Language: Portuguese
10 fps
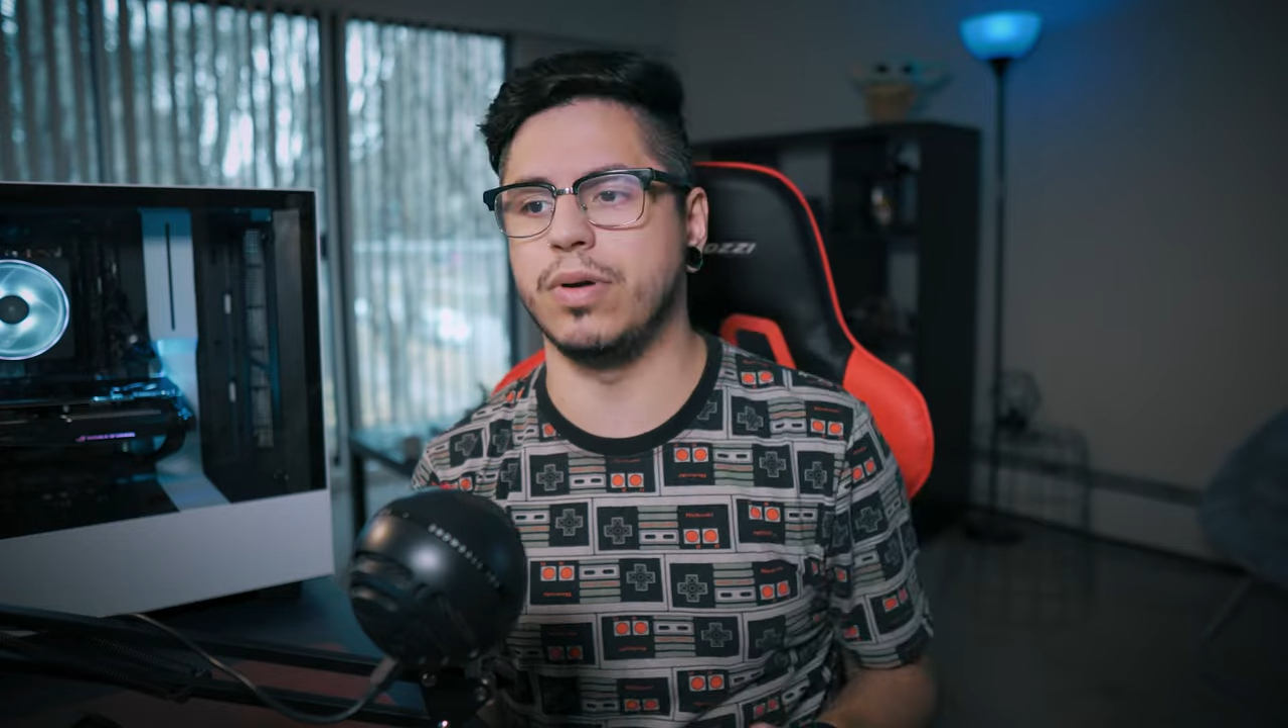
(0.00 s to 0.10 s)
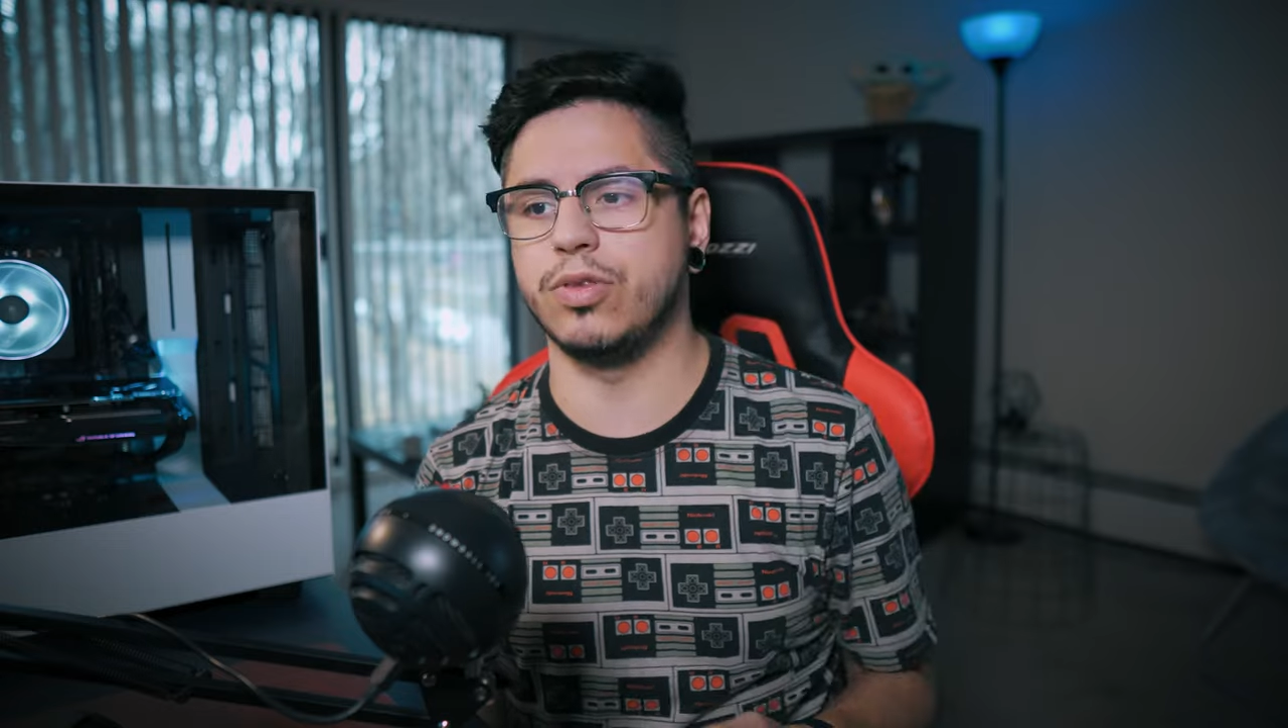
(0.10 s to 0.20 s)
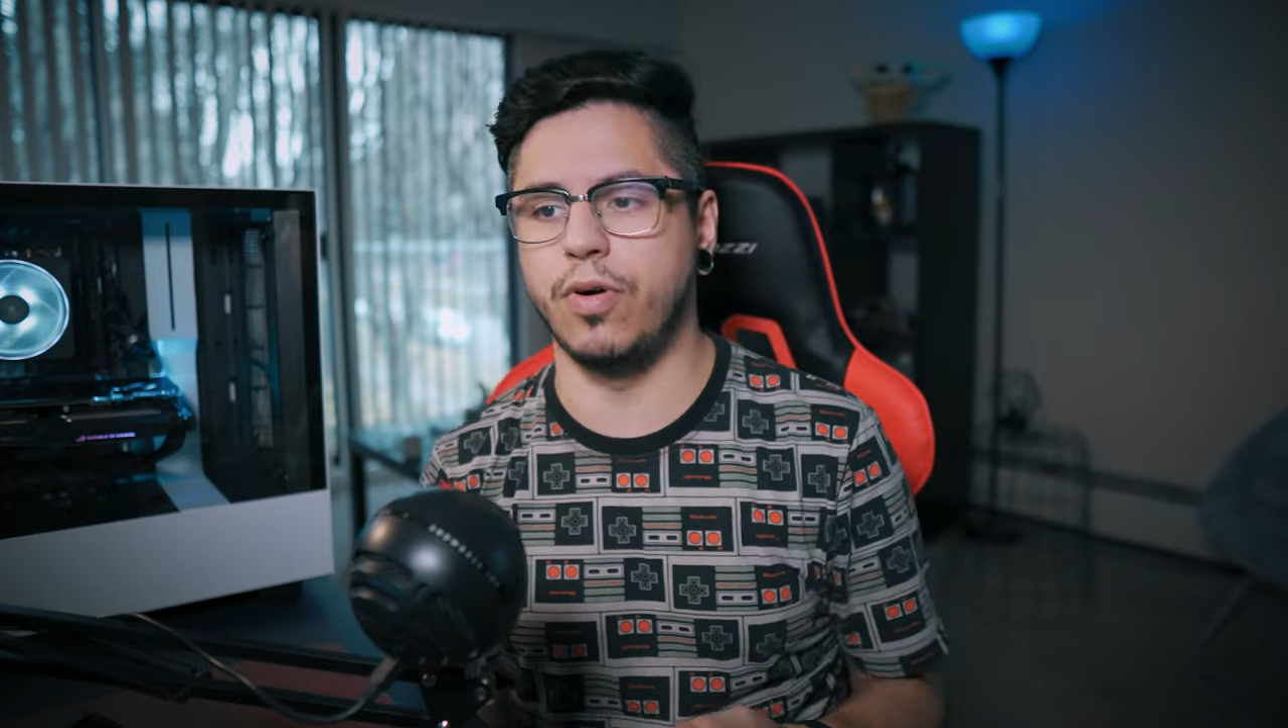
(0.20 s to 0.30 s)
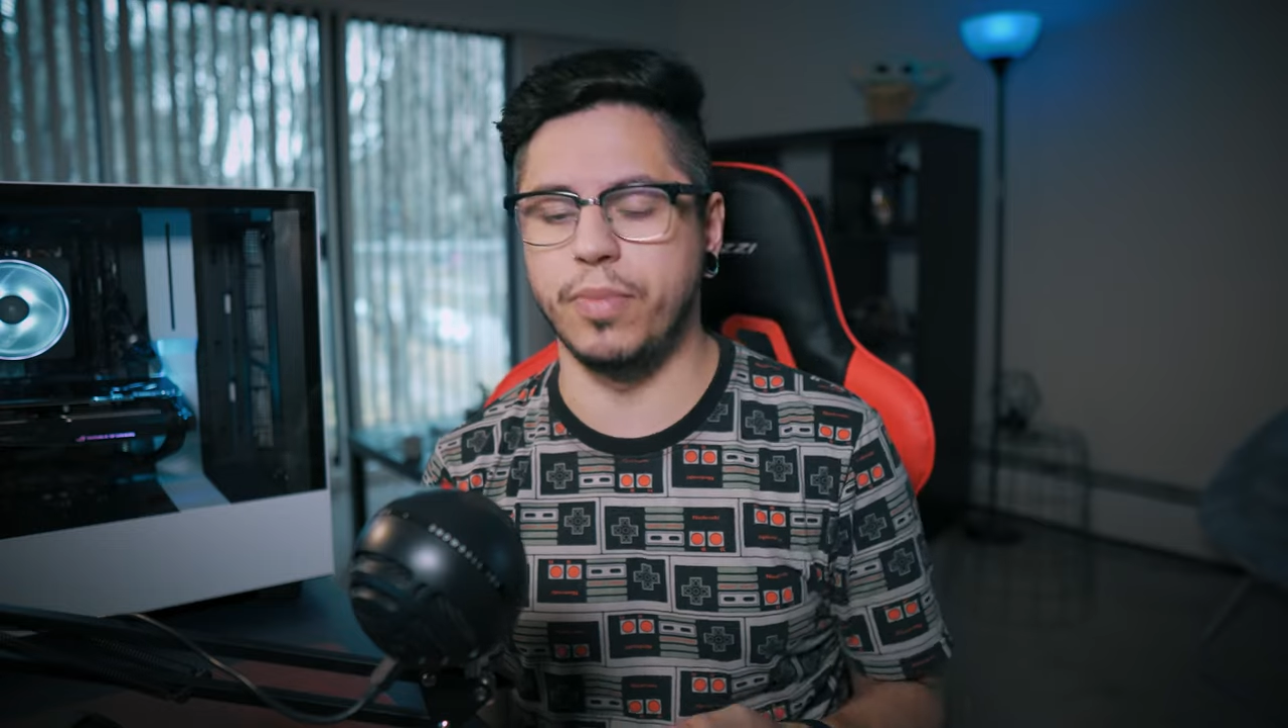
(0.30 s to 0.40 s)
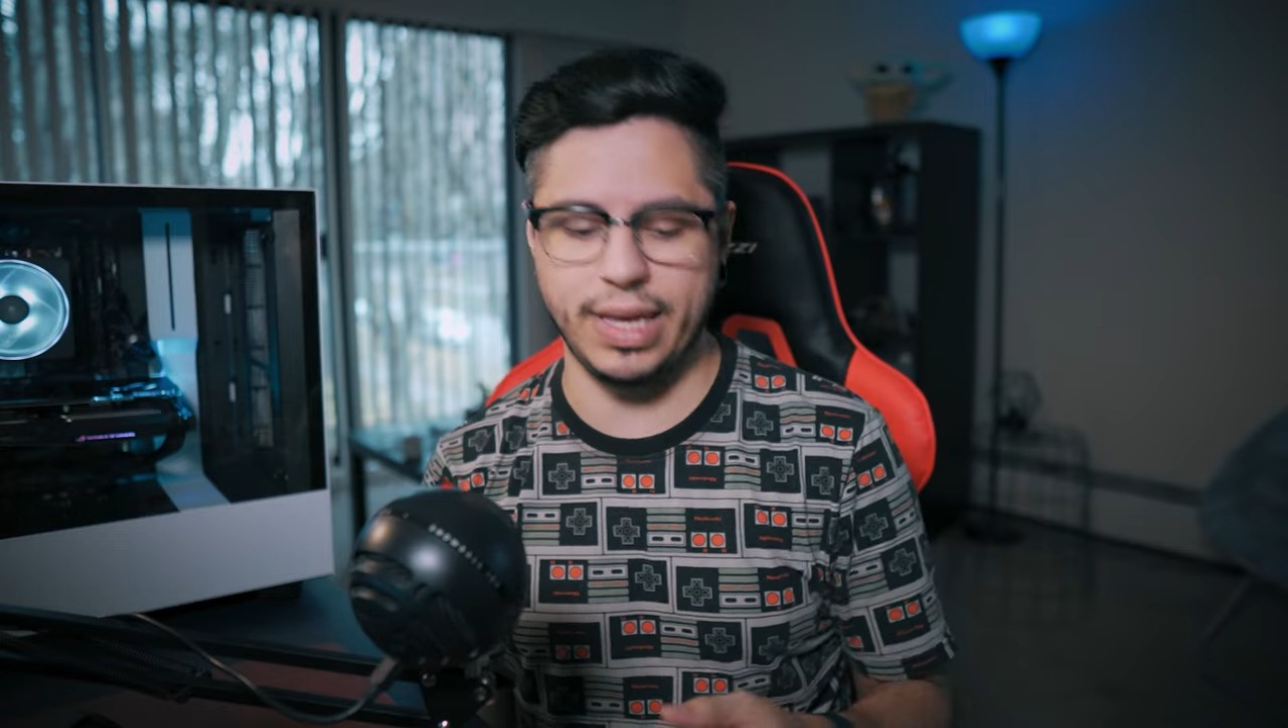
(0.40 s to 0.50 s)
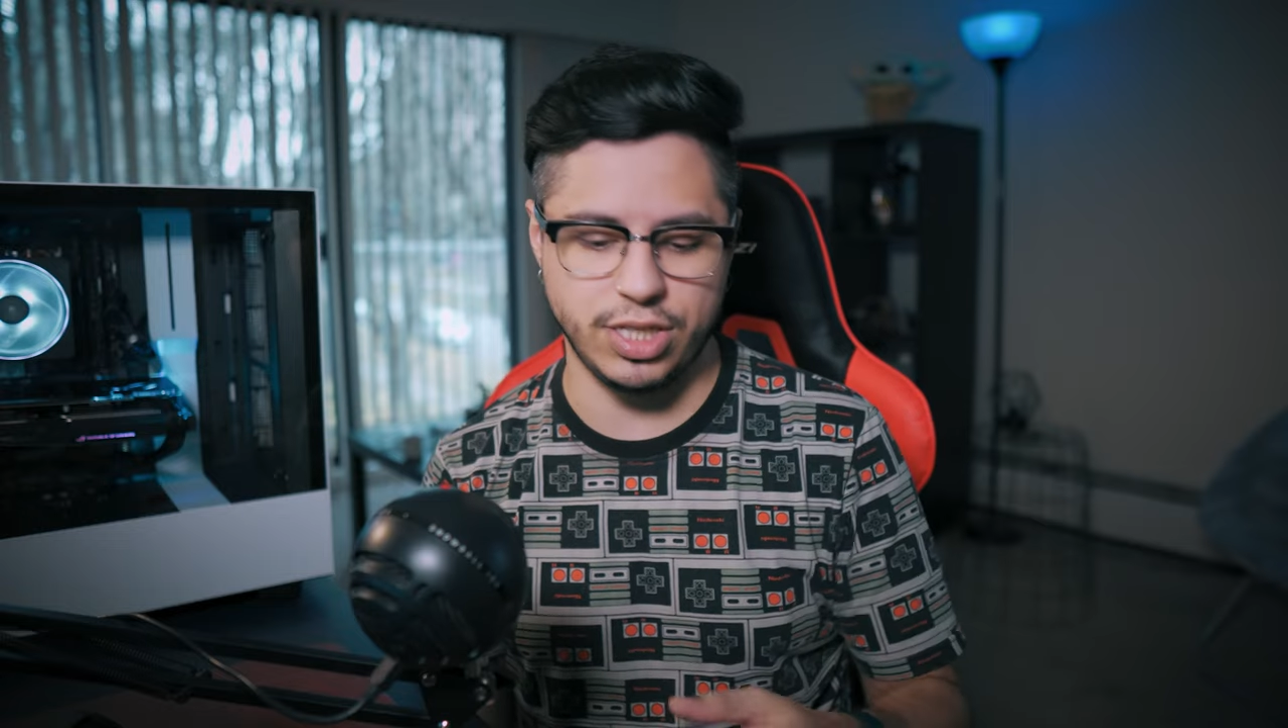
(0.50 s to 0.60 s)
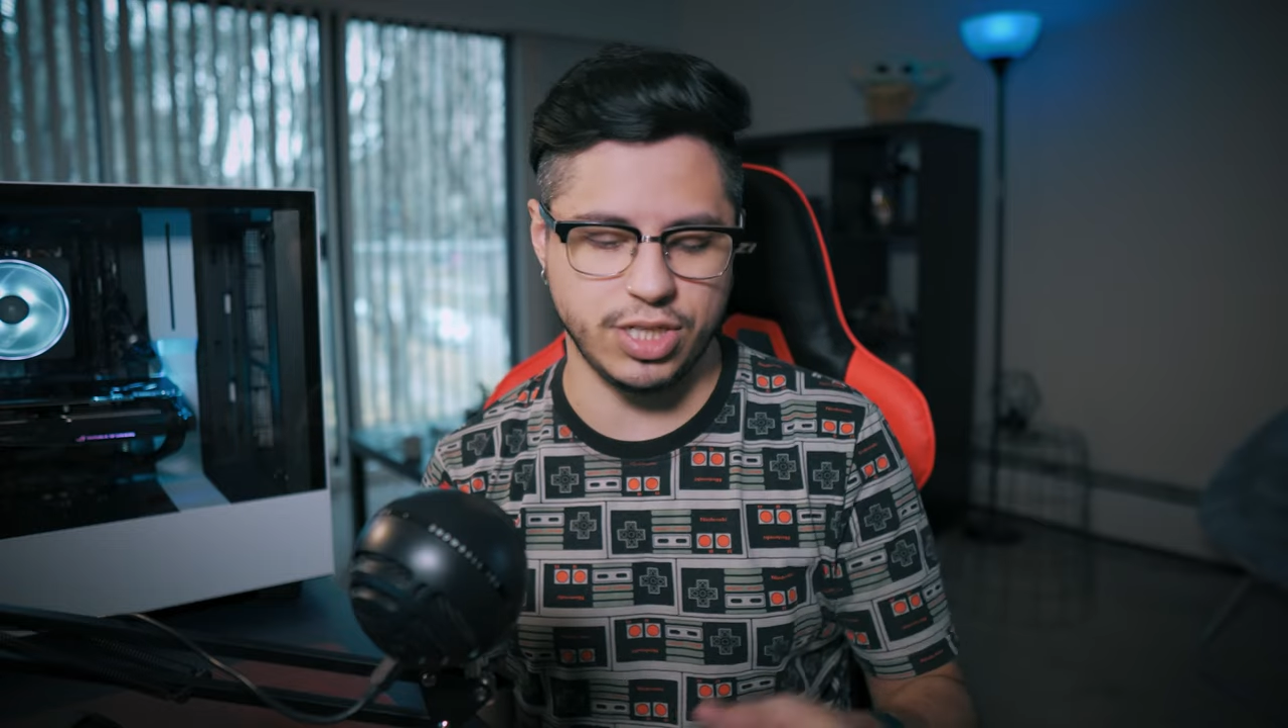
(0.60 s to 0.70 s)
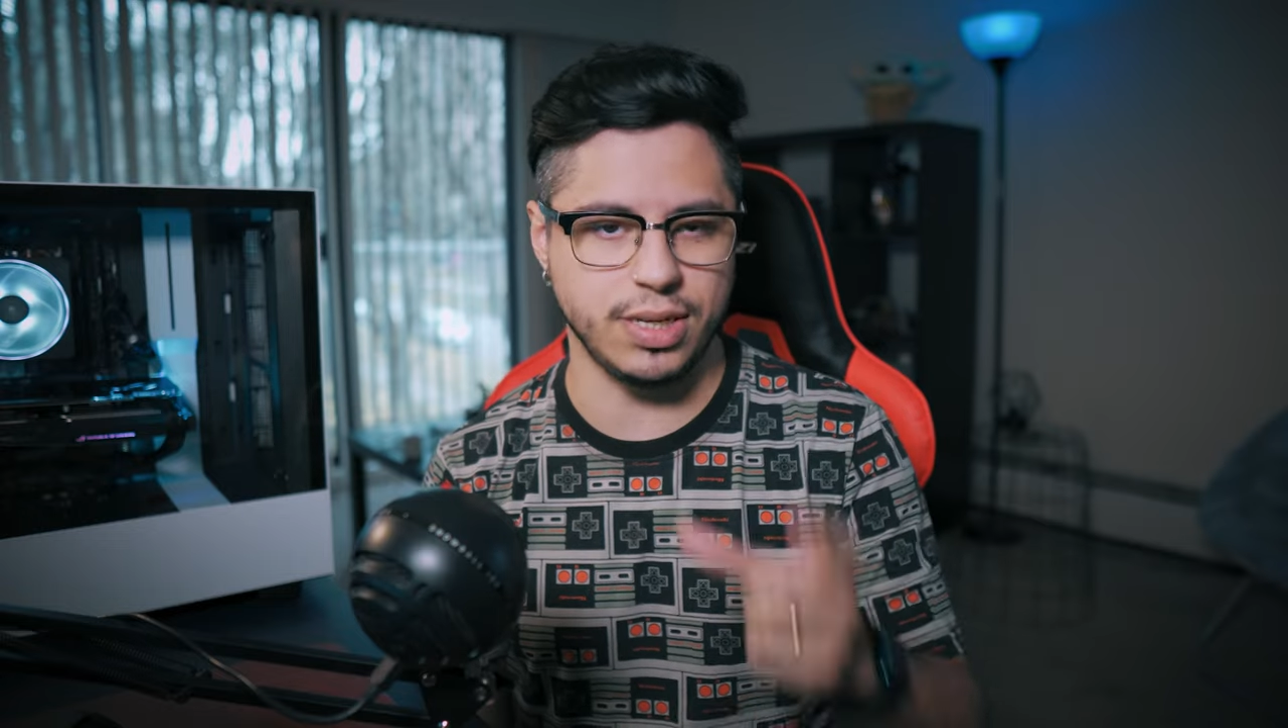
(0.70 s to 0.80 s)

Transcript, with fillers: atualmente